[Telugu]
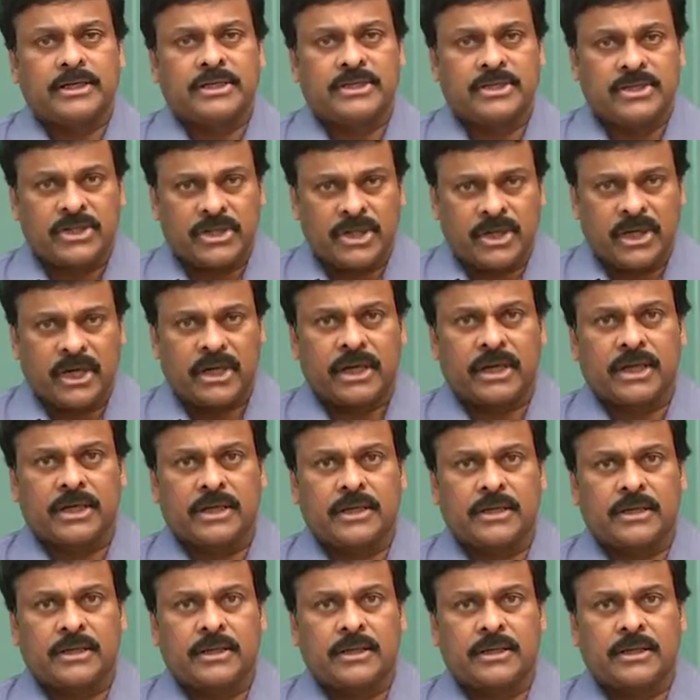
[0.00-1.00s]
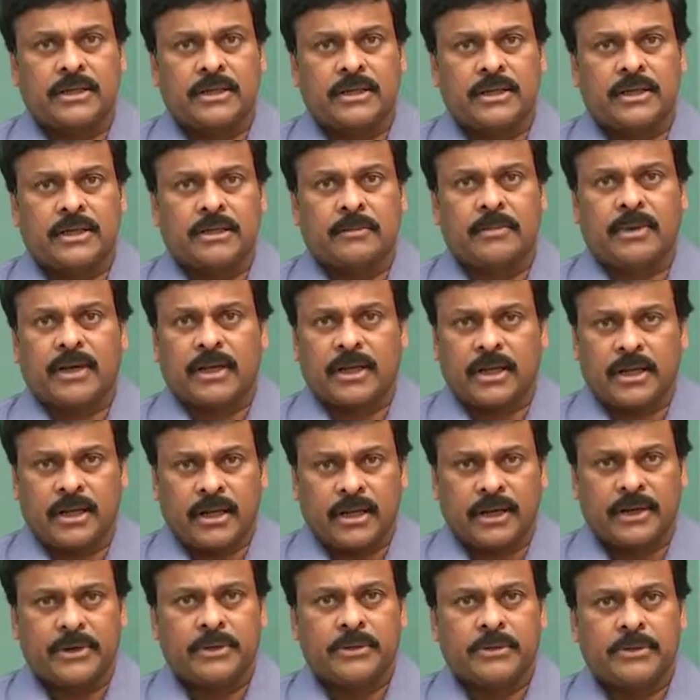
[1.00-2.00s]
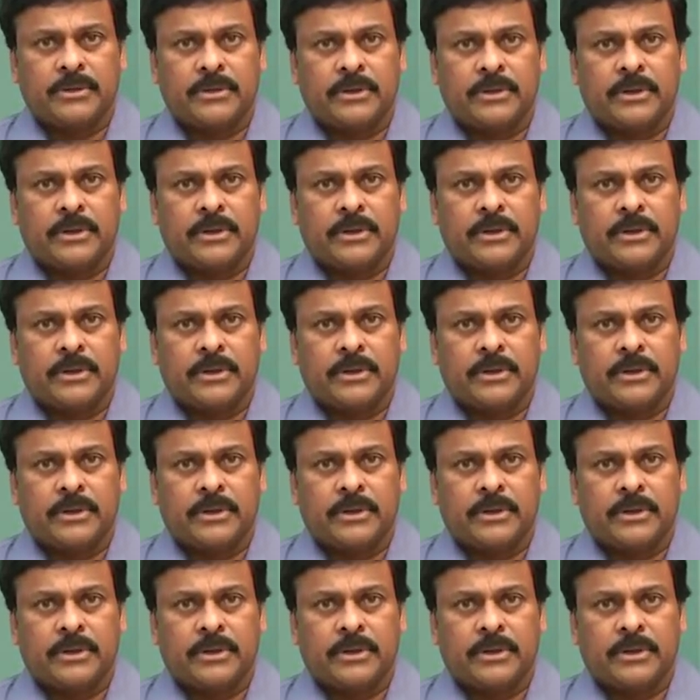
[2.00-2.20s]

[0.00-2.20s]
శ్రీహరి ఇక మనకు లేడు